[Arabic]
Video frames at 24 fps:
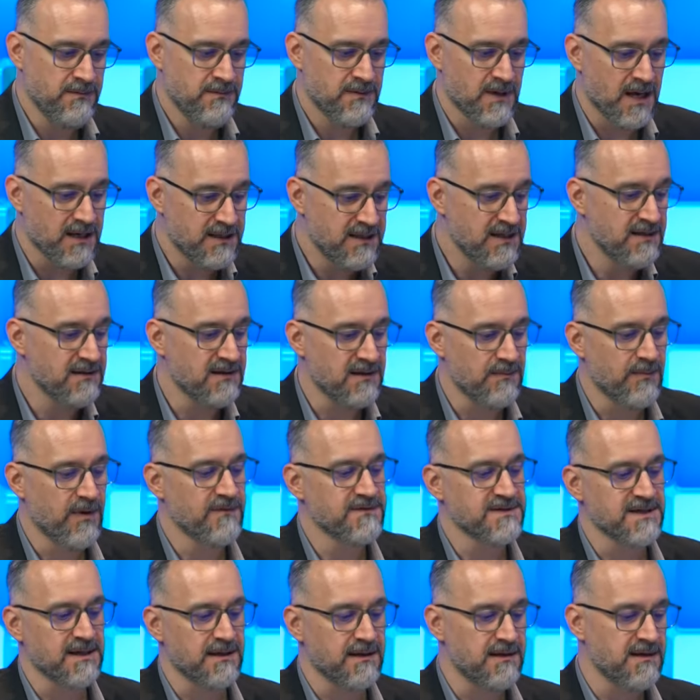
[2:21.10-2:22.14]
اكيد
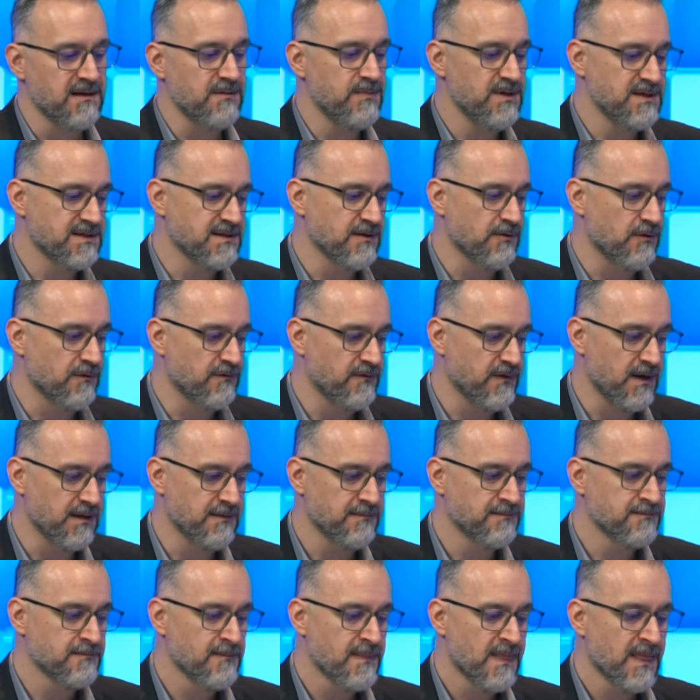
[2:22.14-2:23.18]
المفصل اللي بيه
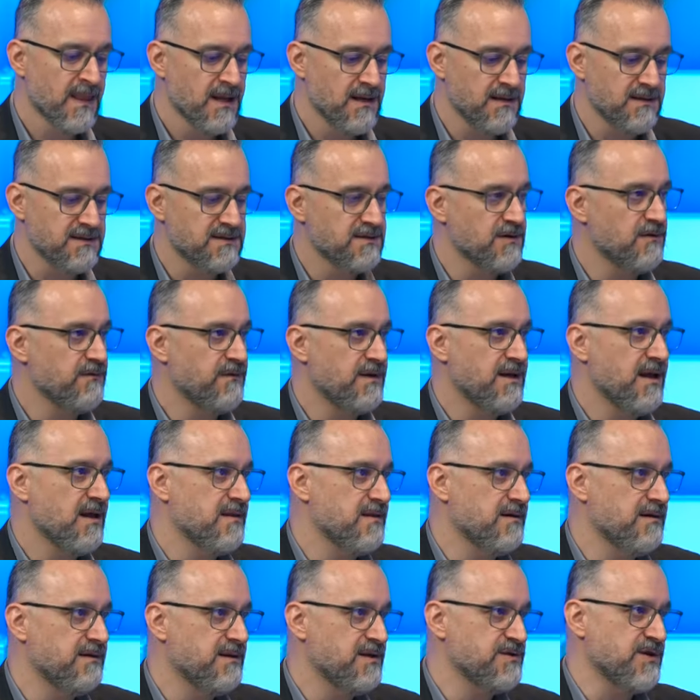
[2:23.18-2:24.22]
سوفان السوفان نعم.
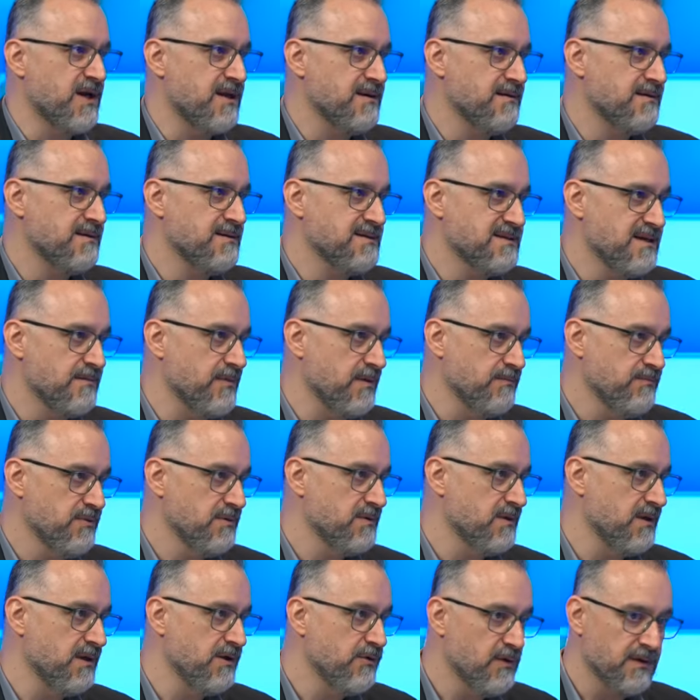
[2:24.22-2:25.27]
هذا نتج عن سبب
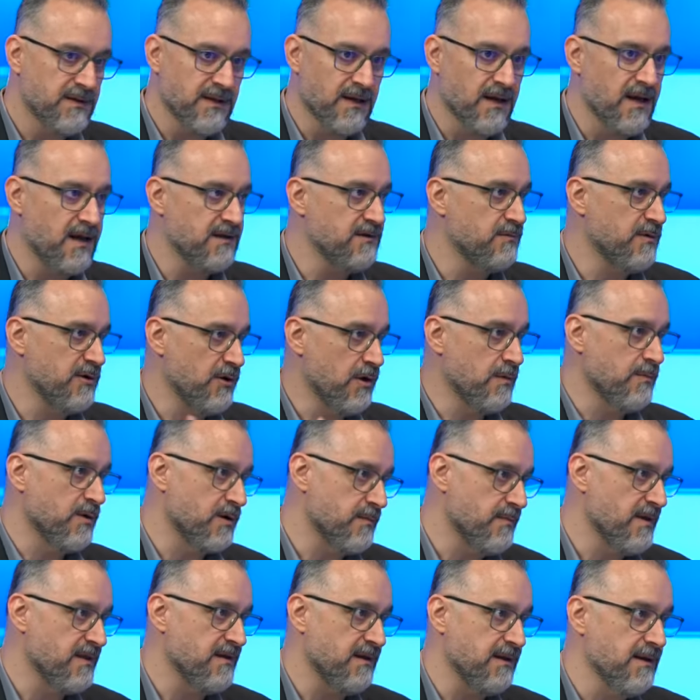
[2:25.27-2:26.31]
اللي هو تقادم صحيح.
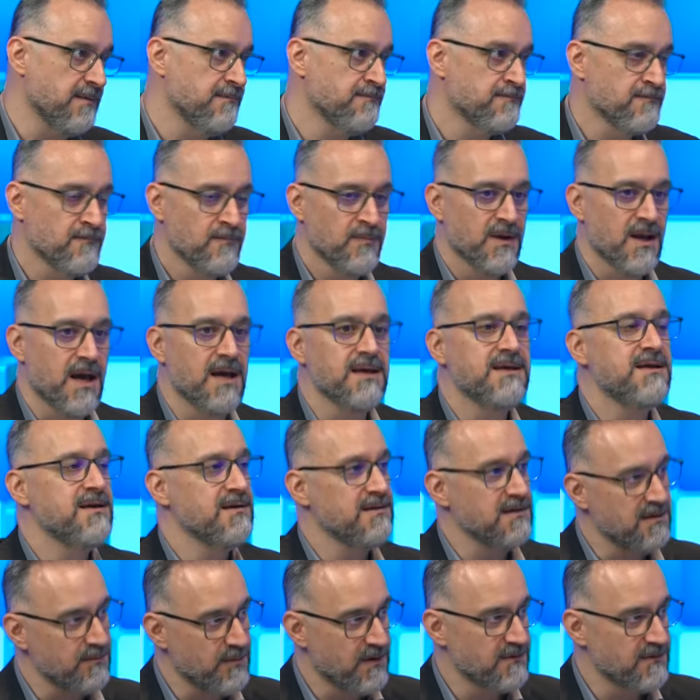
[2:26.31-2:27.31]
العمر مثلا اكيد نعم.